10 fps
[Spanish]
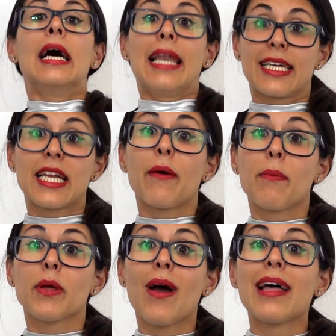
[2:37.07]
La llave
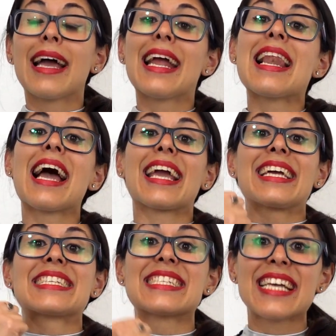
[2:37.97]
privada es la
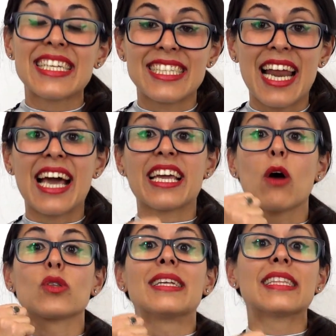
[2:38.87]
que sella, la que
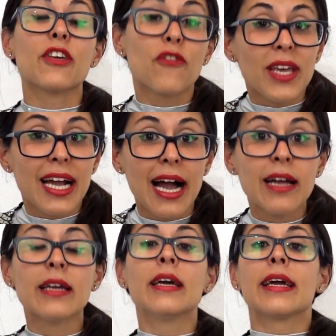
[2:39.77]

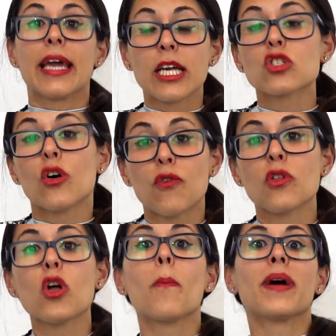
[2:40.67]
autentifica que esos
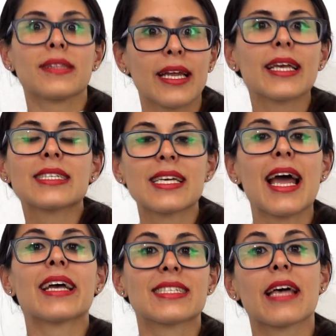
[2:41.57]
fondos pertenecen
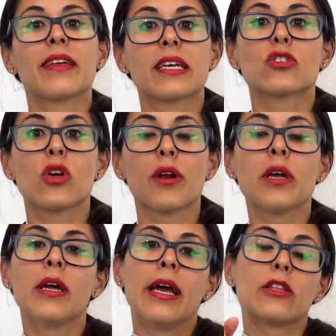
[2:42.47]
a esa dirección,
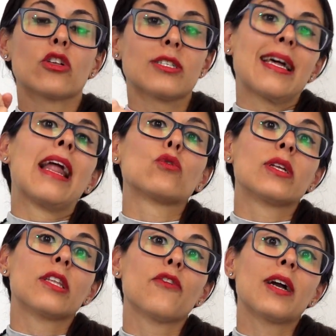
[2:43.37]
entonces al
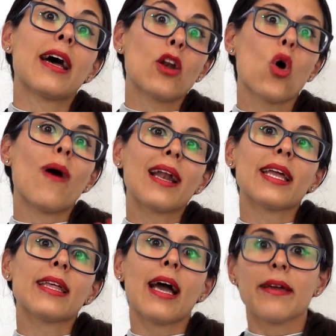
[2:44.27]
autentificar lo
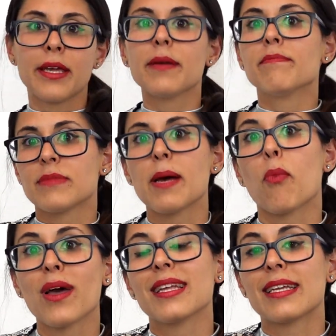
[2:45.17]
valida y se
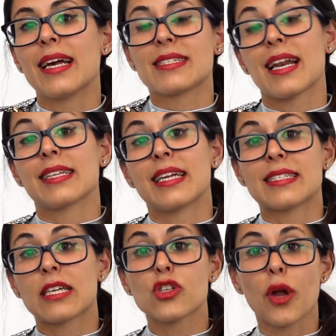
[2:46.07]
puede hacer la
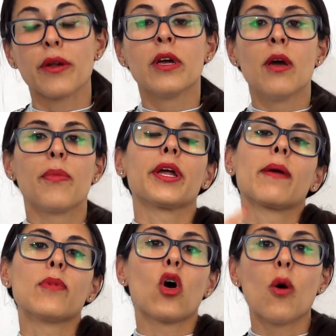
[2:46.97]
transacción, por
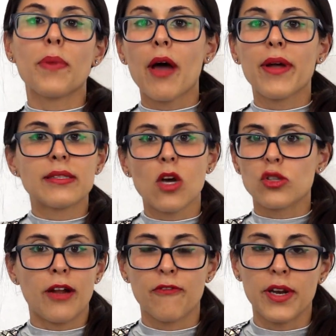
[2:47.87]
ejemplo, compra-venta
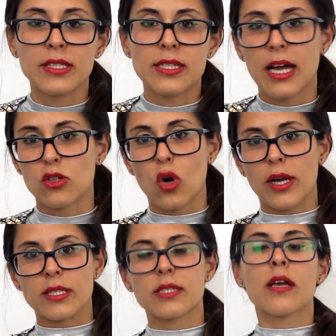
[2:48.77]
o transferencia de
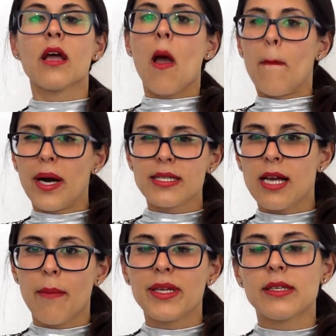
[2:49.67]
tokens.
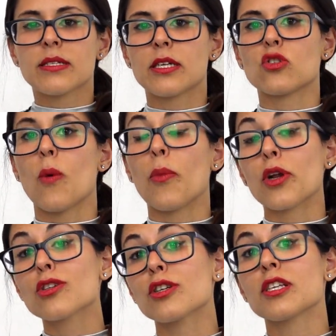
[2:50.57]
Básicamente es eso, por
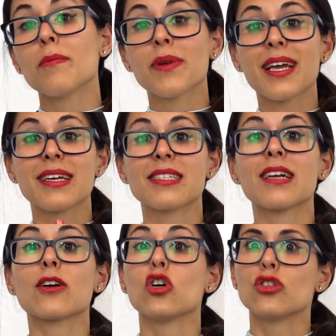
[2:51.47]
eso siempre hay que
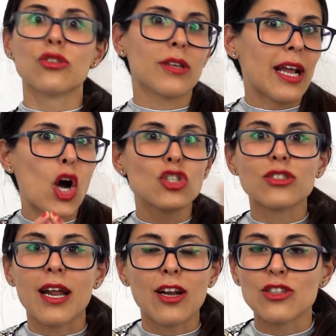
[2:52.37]
ser
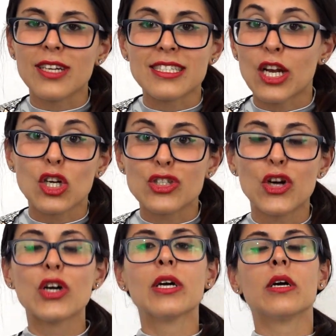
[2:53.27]
recontra, recontra
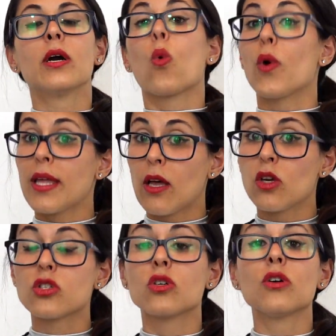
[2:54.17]
celoso,
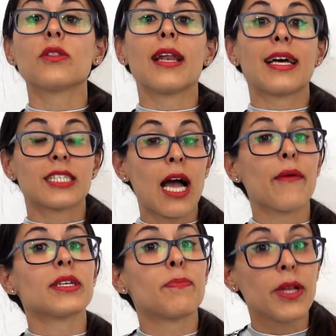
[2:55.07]
cuidadoso de las
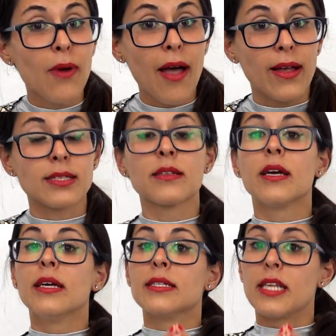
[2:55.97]
llaves privadas.
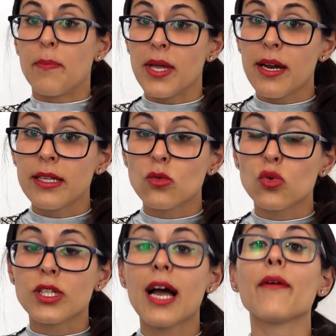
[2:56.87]
Se pierden
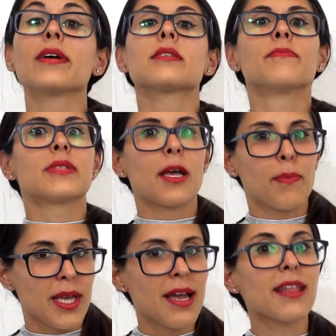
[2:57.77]
tus llaves, se
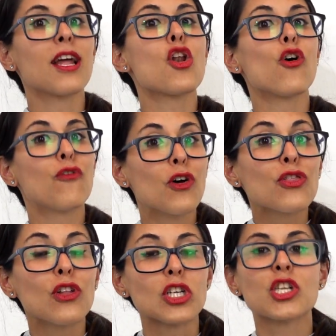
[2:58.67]
pierden los
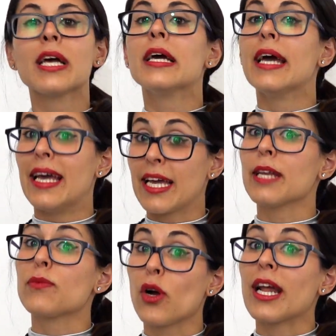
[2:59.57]
fondos. Es
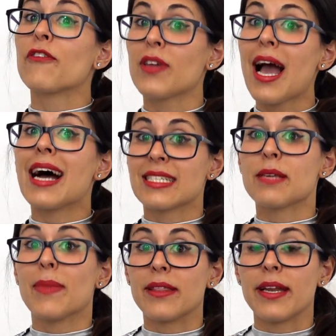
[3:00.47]
criptografía
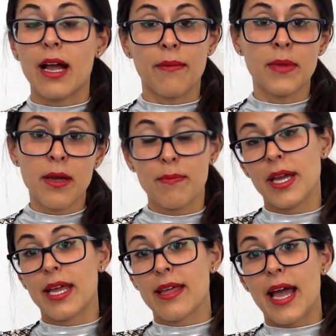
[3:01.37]
asimétrica,
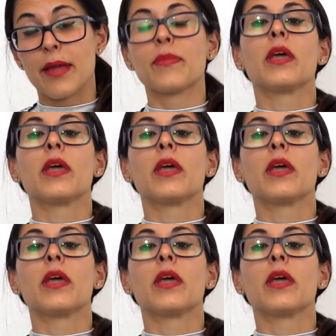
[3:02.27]
viene de ahí.